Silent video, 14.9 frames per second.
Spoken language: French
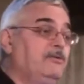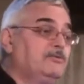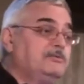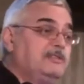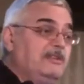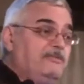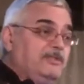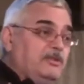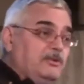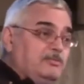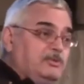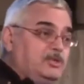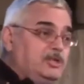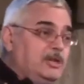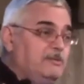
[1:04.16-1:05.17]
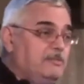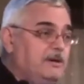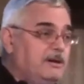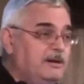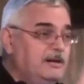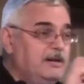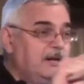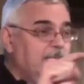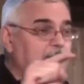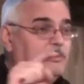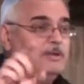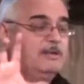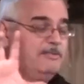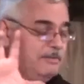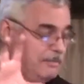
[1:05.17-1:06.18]
on s'était fait un petit schéma, on
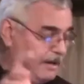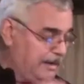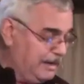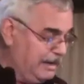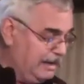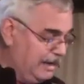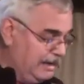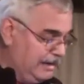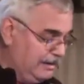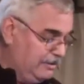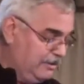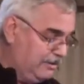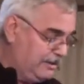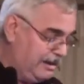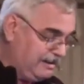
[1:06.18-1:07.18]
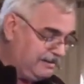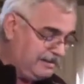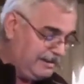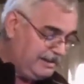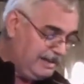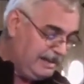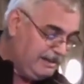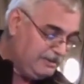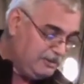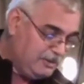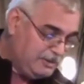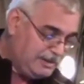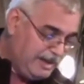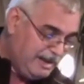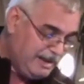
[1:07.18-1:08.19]
avait marqué la ligne de temps. Cette ligne de
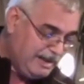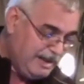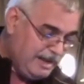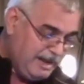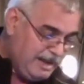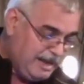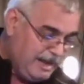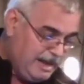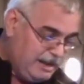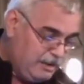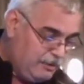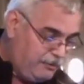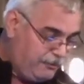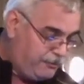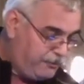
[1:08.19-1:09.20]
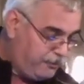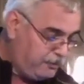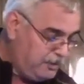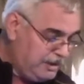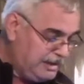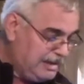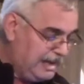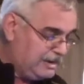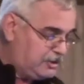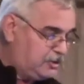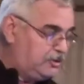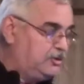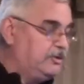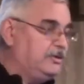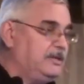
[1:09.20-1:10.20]
temps est le fruit de la
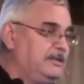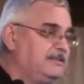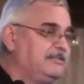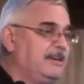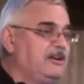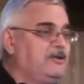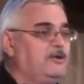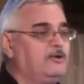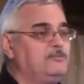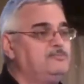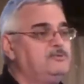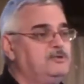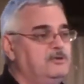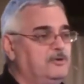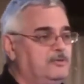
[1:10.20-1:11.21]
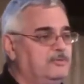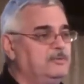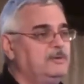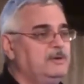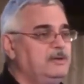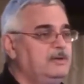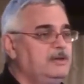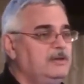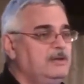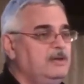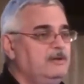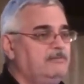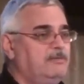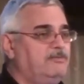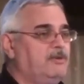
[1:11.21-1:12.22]
chute et de sa corruption.
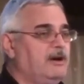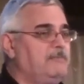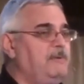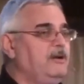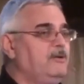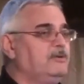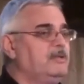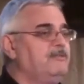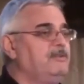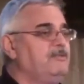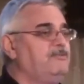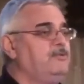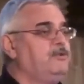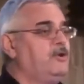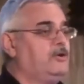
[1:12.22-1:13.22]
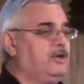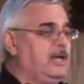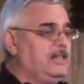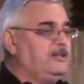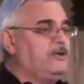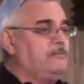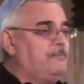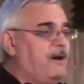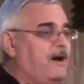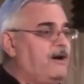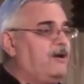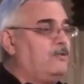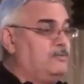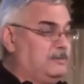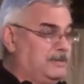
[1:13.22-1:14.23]
Vous vous rappelez qu'on avait vu que quelque
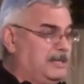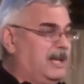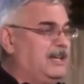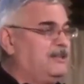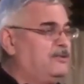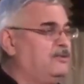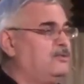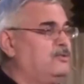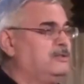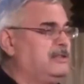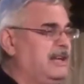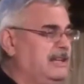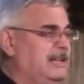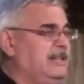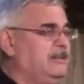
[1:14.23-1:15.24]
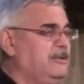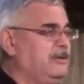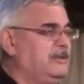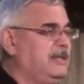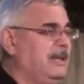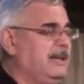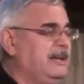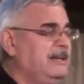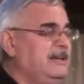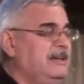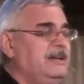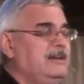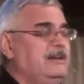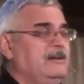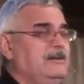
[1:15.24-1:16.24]
part, très tôt, sa ligne de temps,
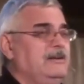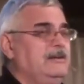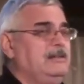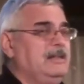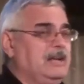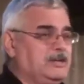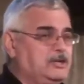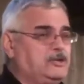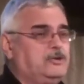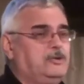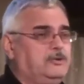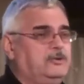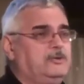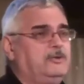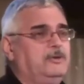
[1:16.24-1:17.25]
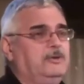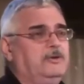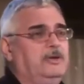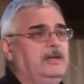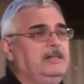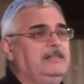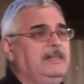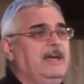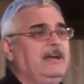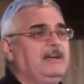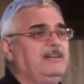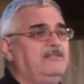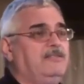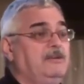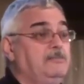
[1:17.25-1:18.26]
euh, la chute euh, était
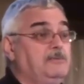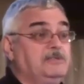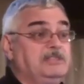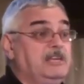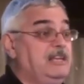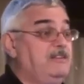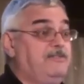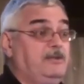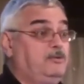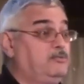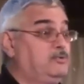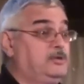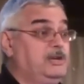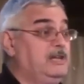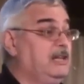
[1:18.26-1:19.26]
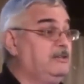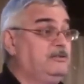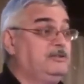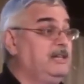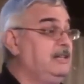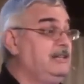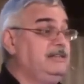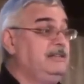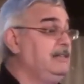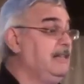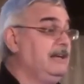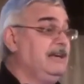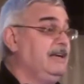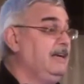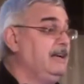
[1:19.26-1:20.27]
arrivée, puis ça l'avait touché la totalité de la
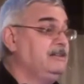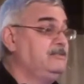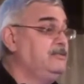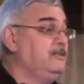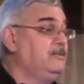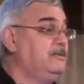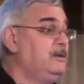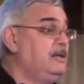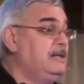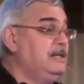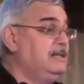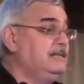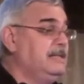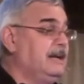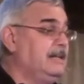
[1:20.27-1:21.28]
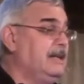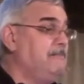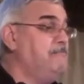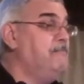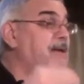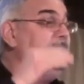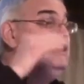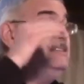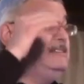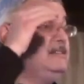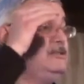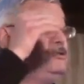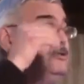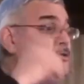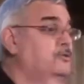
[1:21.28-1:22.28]
création. Dans la
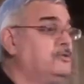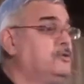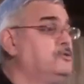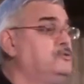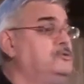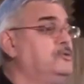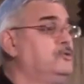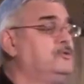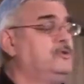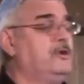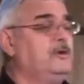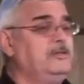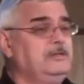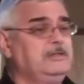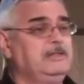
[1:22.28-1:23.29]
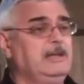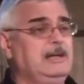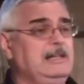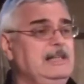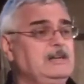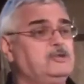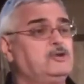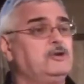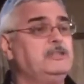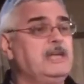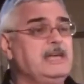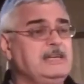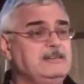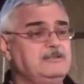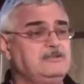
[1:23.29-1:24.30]
malédiction que Dieu donne dans la
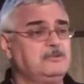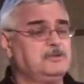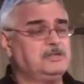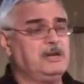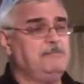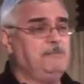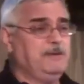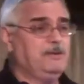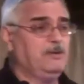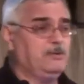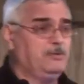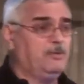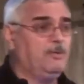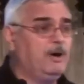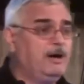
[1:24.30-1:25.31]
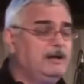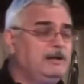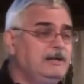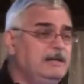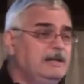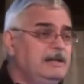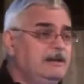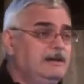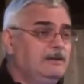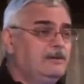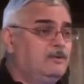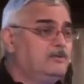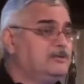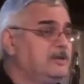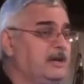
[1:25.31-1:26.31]
Genèse chapitre 3, euh,
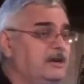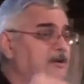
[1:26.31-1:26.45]
on se rend